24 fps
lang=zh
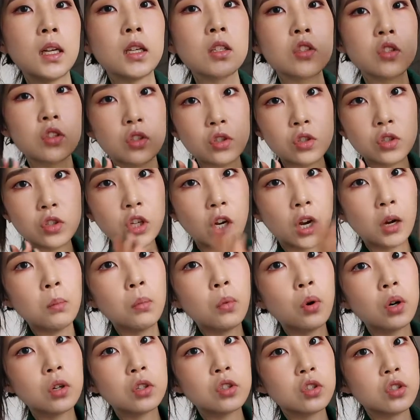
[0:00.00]
它只是成
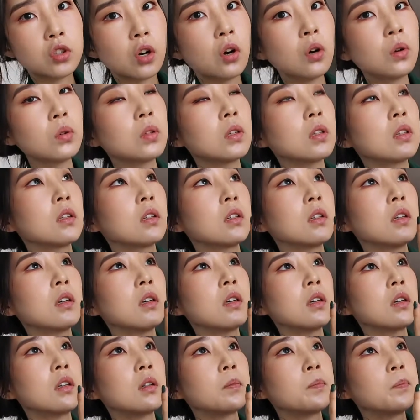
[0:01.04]
膜之后的那
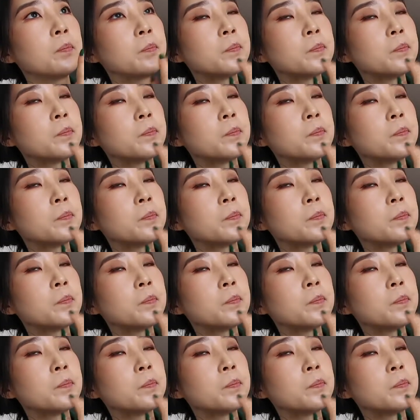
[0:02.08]
个